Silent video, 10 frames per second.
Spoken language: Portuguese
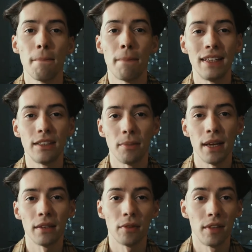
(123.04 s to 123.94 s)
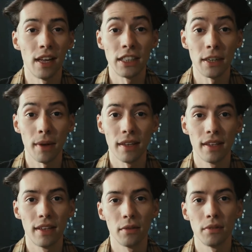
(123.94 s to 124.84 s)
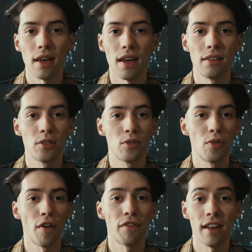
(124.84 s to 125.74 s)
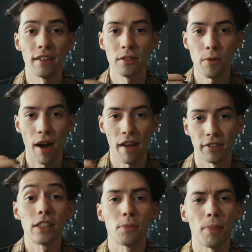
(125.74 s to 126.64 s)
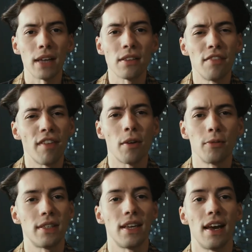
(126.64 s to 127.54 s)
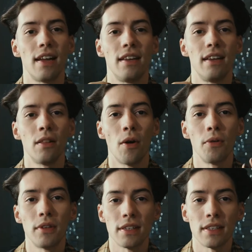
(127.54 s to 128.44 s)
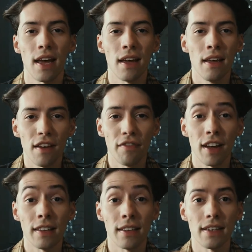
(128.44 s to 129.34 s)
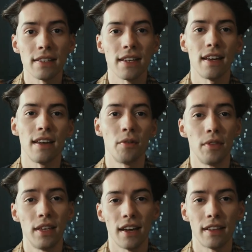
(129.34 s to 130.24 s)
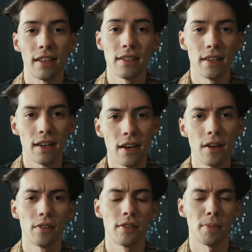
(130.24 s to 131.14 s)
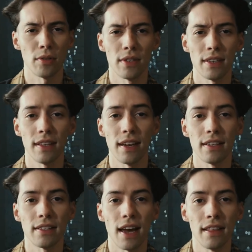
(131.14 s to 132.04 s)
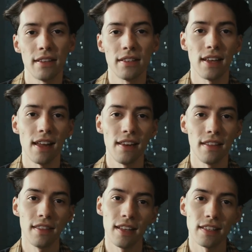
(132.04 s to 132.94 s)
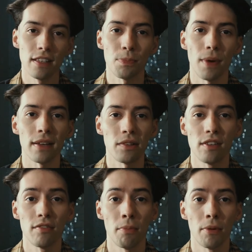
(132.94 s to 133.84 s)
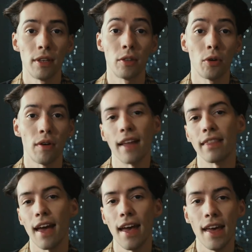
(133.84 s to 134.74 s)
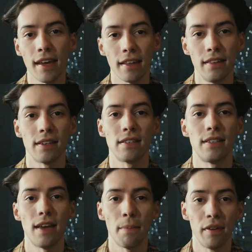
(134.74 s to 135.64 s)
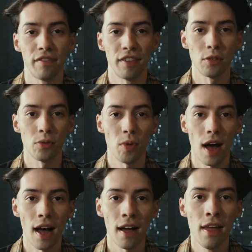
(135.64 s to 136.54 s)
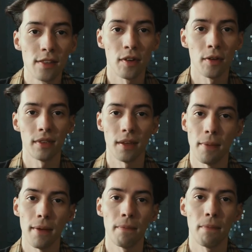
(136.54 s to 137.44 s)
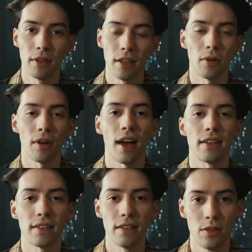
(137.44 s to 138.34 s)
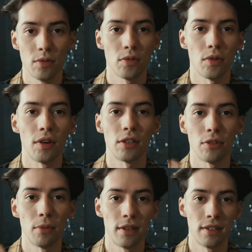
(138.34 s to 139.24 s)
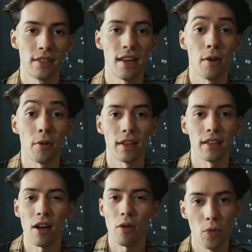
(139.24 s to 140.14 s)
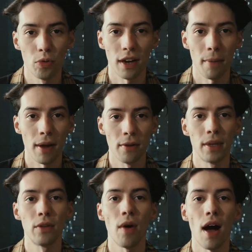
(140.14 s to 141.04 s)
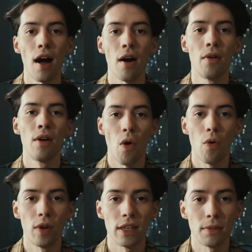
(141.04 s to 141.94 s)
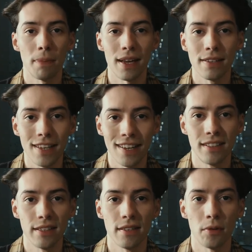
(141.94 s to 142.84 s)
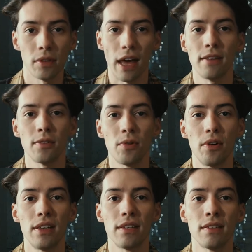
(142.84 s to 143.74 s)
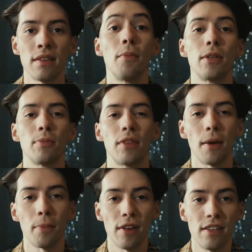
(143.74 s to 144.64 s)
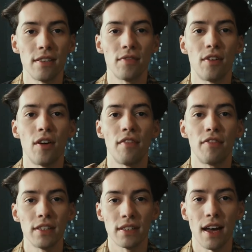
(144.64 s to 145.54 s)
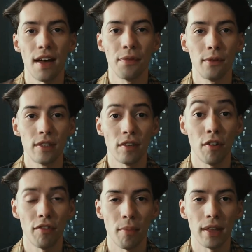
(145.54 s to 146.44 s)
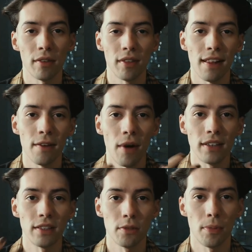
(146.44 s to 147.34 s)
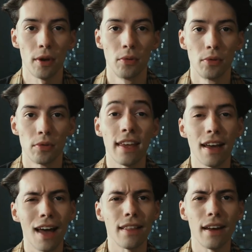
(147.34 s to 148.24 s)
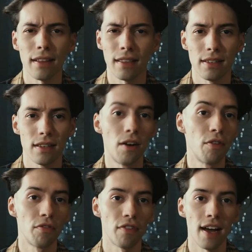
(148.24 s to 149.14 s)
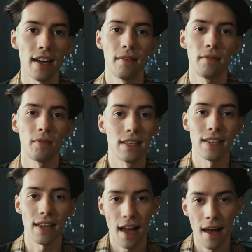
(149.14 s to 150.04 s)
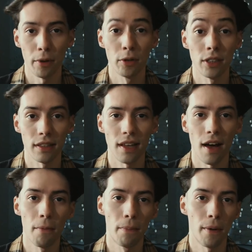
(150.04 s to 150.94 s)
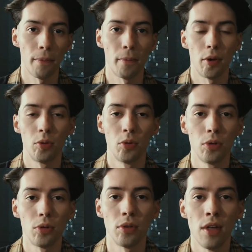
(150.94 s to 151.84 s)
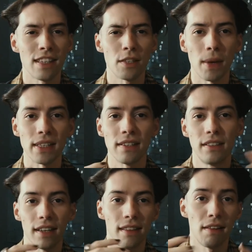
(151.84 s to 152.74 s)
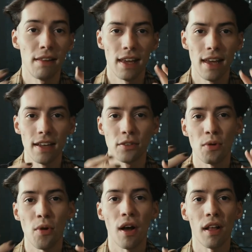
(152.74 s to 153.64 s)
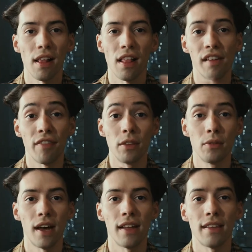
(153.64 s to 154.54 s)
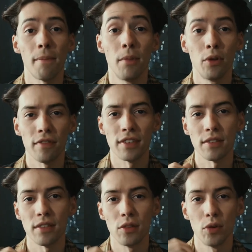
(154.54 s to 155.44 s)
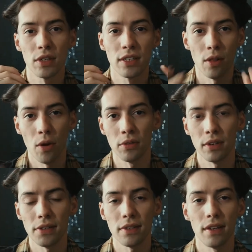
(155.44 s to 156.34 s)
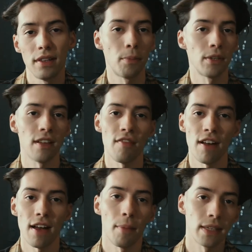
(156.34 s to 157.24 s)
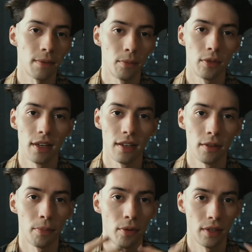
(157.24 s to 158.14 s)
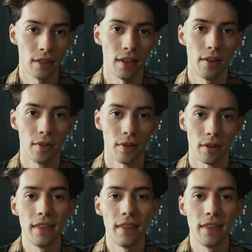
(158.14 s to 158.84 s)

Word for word: empreendimento dele chama Guild Guild and School of Handcraft. Então esse espaço ele vai acontecer ali em Londres, né? E ele vai trazer, reunir artesãos e pessoas interessadas e ali nesse espaço eles vão poder trocar técnicas, se aperfeiçoar. Eles vão também poder trocar essas discussões sobre se reconectar com o trabalho manual, com esse prazer de executar as coisas. E ao mesmo tempo eles vão avançar no desenvolvimento da linguagem dos produtos. Aqui cada artesão vai desenhar, projetar o próprio produto. Essa espécie de ateliê, escola, ela vai durar até 1902 em Londres e depois ela vai acabar se mudando para o interior.